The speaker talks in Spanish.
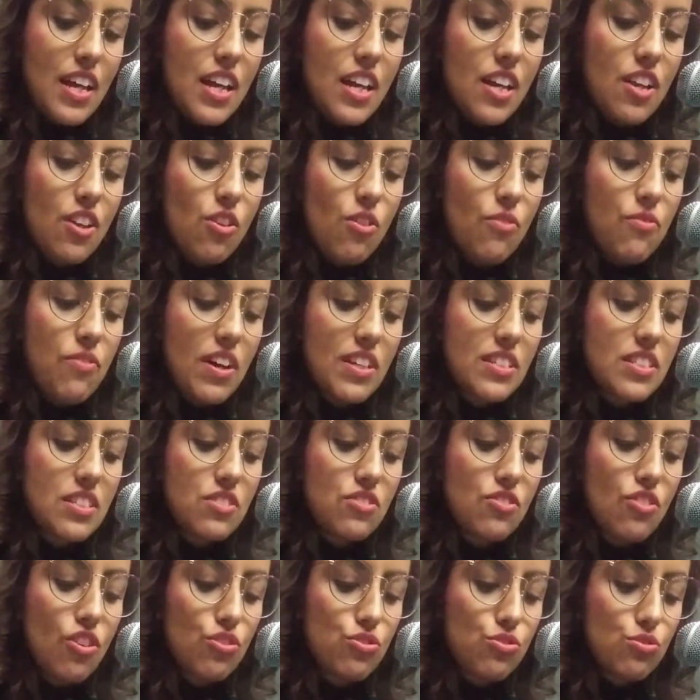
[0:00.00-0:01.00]
Y lo
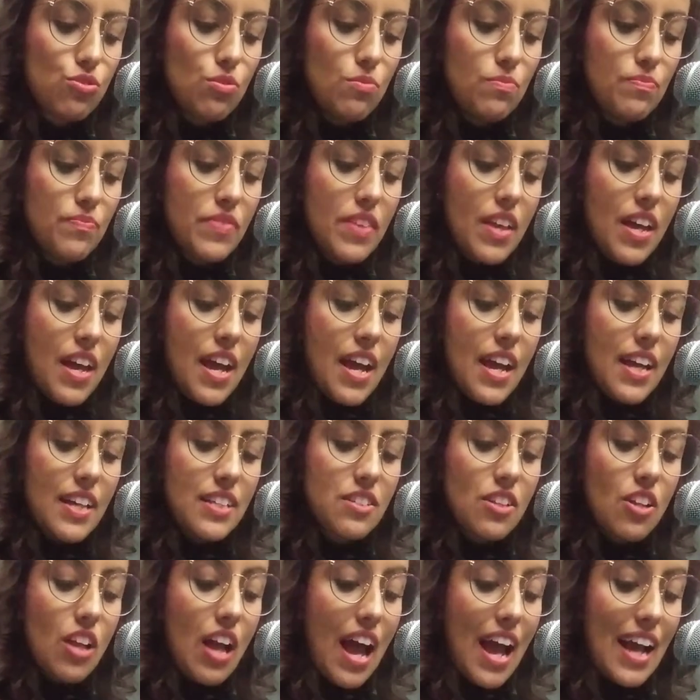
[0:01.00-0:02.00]
fascinosum
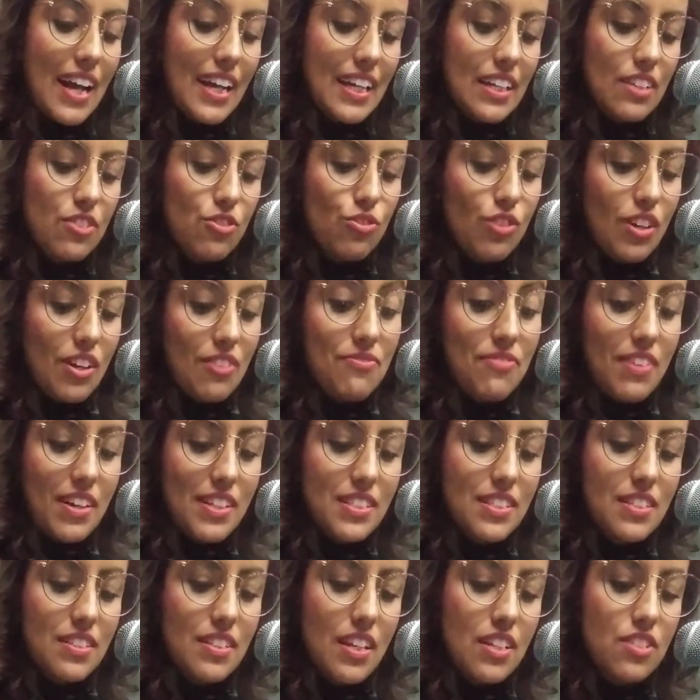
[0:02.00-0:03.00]
es aquello que
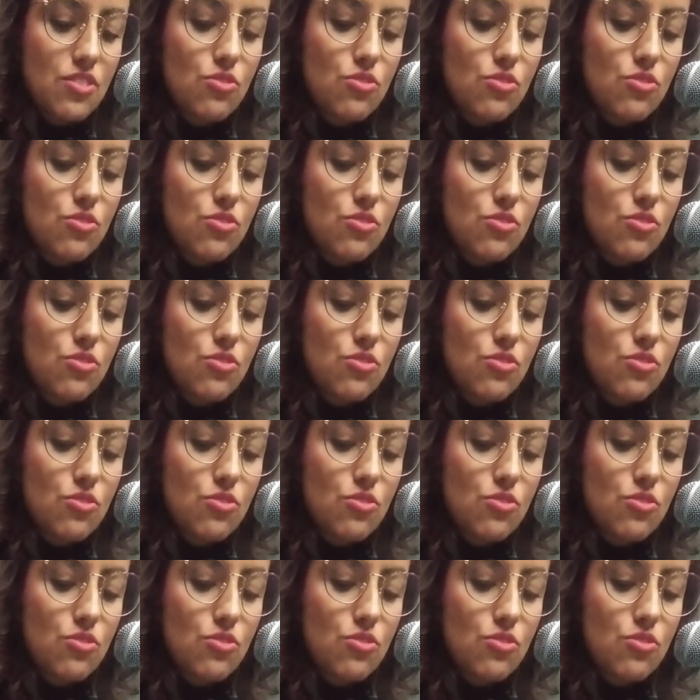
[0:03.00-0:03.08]
fascina,